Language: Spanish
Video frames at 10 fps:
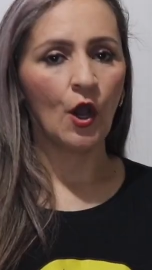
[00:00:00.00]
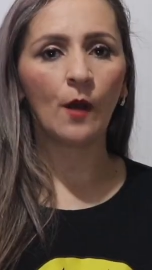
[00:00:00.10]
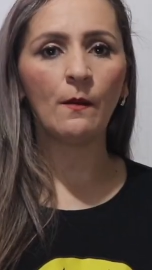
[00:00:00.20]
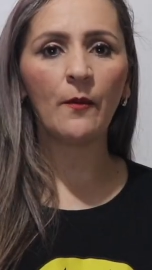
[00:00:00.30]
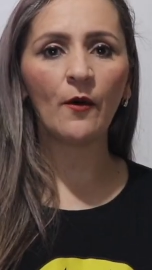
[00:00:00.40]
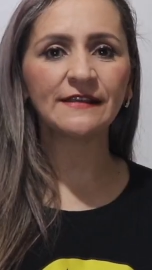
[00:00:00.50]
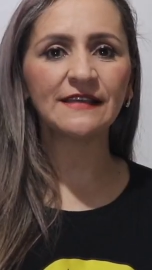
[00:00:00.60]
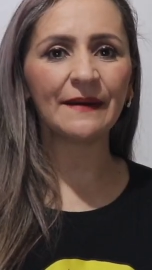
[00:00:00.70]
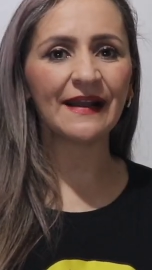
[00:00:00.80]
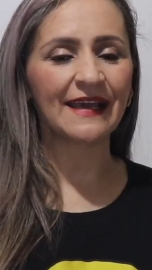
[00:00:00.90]
¿Cómo puedo
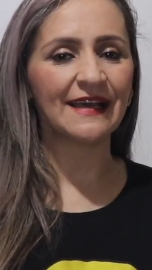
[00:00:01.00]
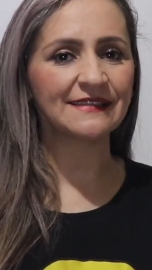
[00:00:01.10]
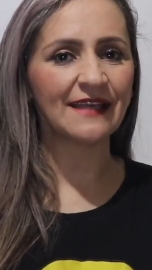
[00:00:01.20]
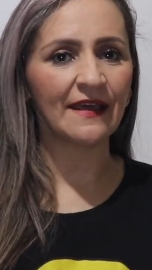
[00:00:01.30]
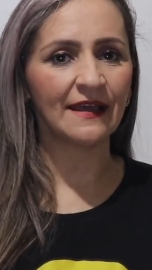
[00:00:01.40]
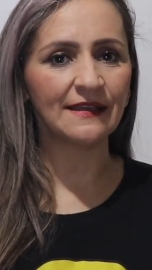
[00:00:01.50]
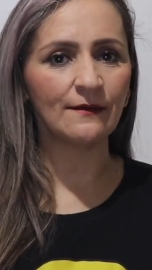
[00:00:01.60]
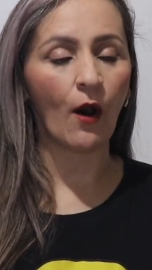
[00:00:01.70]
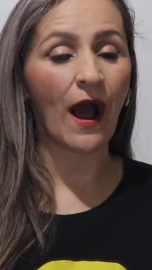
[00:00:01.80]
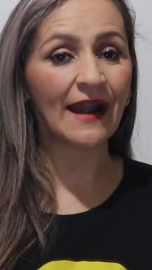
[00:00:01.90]
hacer para que este
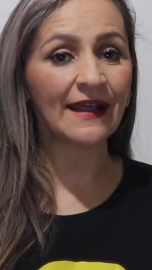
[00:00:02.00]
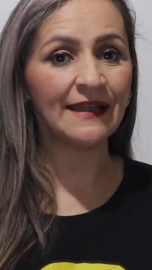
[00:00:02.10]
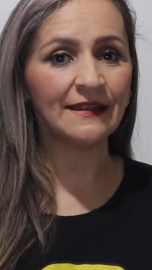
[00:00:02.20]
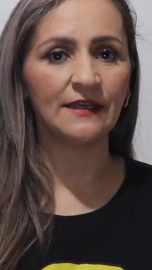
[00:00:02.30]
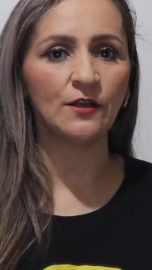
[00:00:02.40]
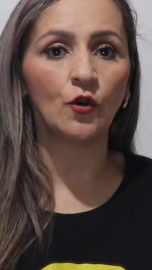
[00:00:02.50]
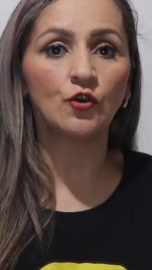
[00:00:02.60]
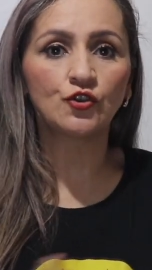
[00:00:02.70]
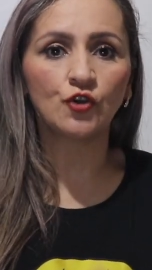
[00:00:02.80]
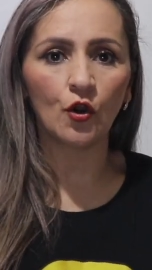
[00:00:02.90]
adjetivo argentino
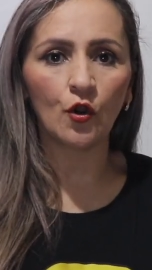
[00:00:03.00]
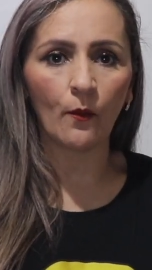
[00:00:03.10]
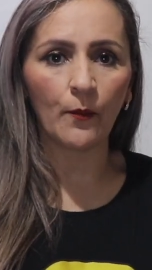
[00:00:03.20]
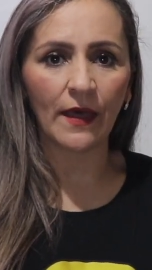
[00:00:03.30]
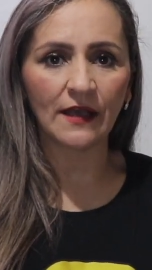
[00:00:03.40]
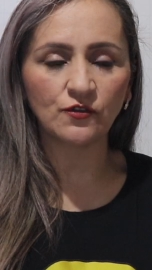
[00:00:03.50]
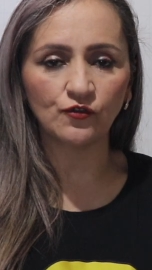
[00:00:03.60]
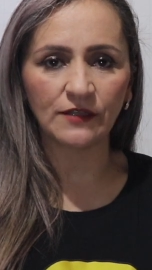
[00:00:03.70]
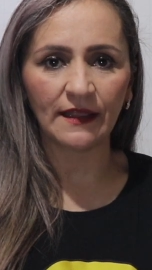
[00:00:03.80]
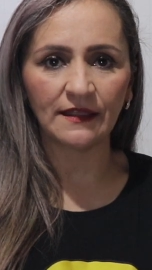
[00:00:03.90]
yo lo pueda
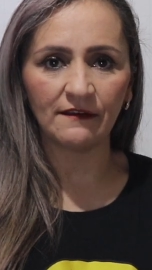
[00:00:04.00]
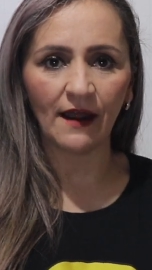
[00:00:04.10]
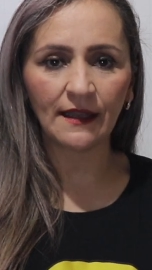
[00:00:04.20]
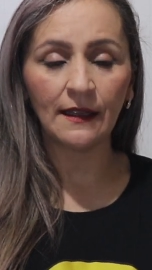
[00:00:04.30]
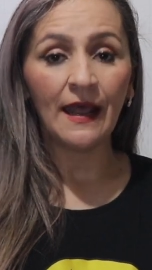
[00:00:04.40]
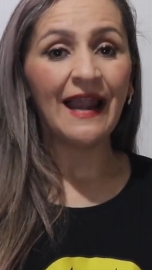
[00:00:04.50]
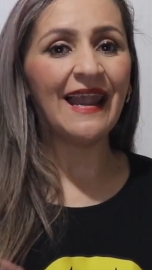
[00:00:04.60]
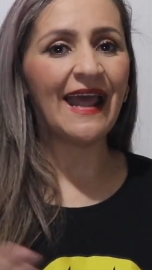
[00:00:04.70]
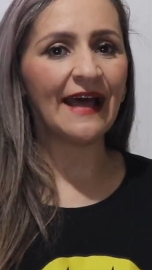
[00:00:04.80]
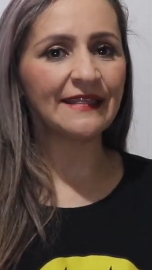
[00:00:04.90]
sustantivar?
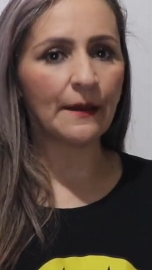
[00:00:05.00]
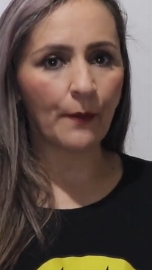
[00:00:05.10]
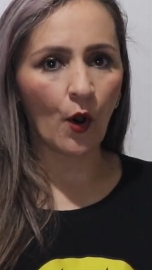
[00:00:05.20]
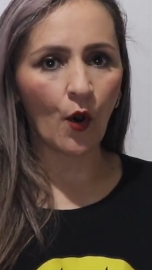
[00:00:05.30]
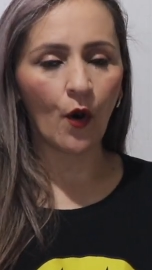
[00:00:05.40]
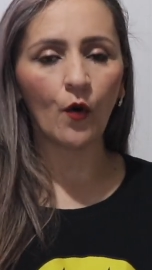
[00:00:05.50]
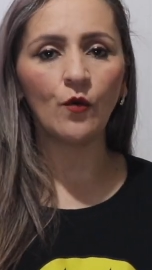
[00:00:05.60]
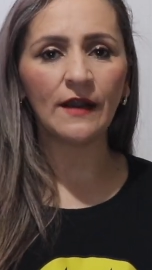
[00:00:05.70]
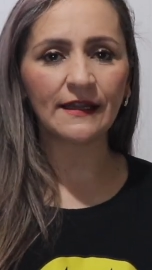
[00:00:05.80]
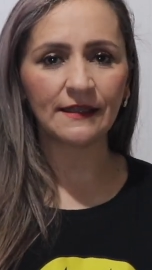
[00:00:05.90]
Le antepongo
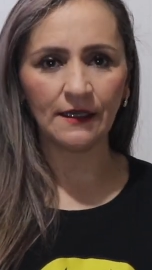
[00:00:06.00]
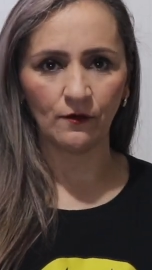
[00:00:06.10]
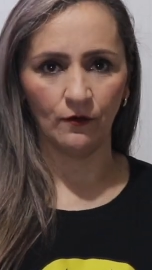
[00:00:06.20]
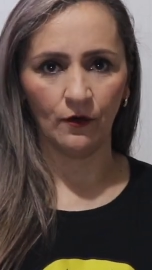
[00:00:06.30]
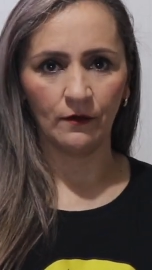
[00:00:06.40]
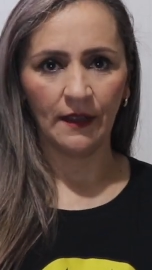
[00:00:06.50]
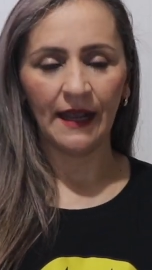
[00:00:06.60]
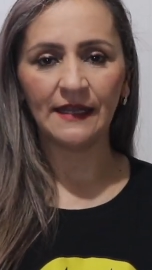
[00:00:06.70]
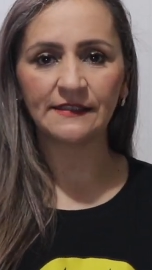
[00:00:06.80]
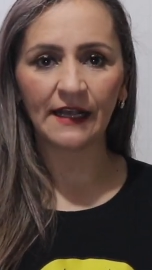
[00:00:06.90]
un artículo.
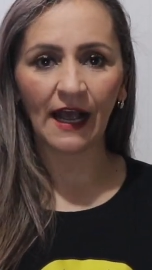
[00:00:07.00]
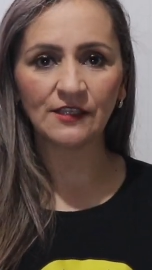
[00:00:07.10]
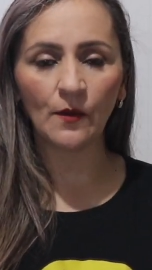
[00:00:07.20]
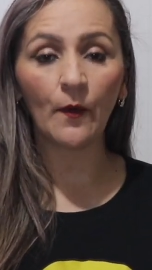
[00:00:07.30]
En este caso